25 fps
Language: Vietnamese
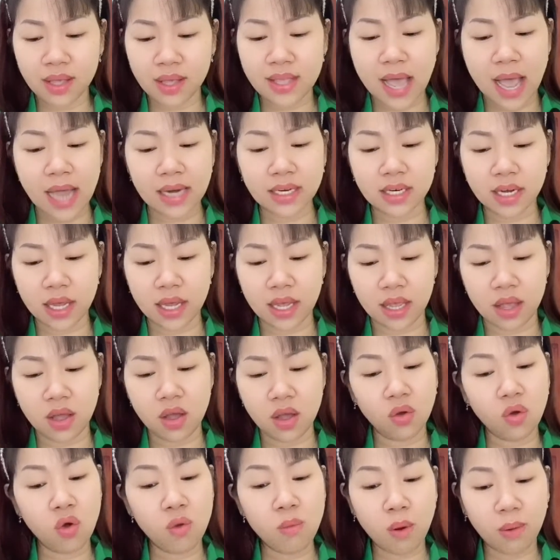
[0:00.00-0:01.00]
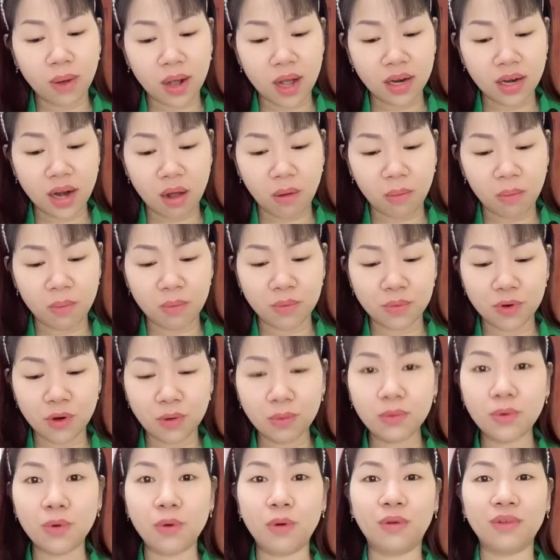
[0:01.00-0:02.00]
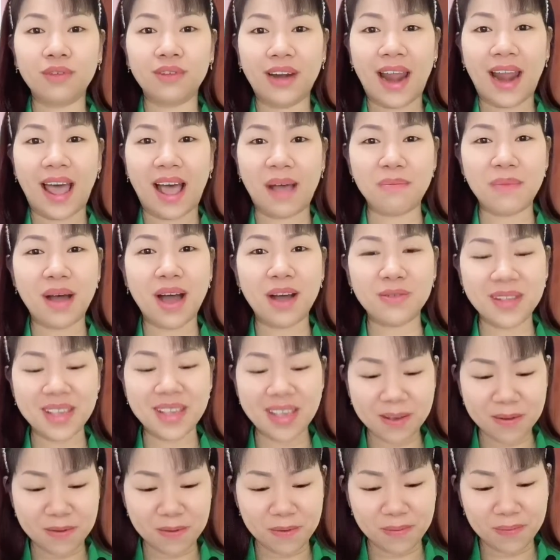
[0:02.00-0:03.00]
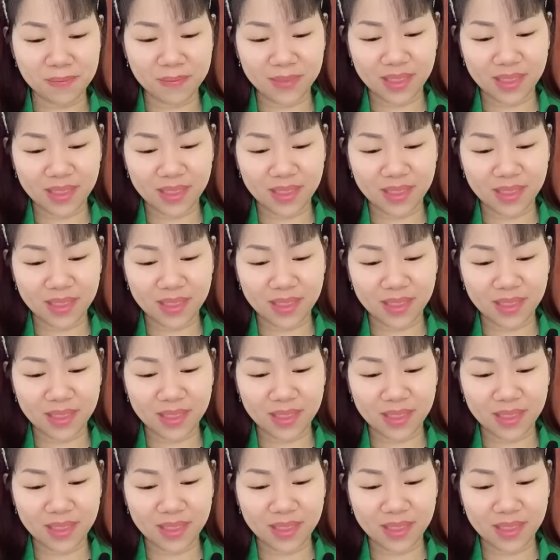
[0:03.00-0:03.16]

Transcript: Giá trị của một cân đồng rốt cuộc là bao nhiêu?